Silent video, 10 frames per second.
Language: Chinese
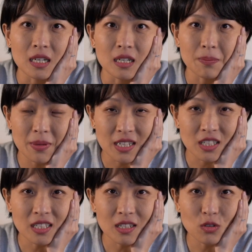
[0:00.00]
呃毕业
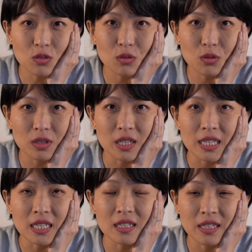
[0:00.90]
生当中做了
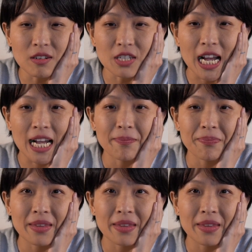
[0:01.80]
一个调查，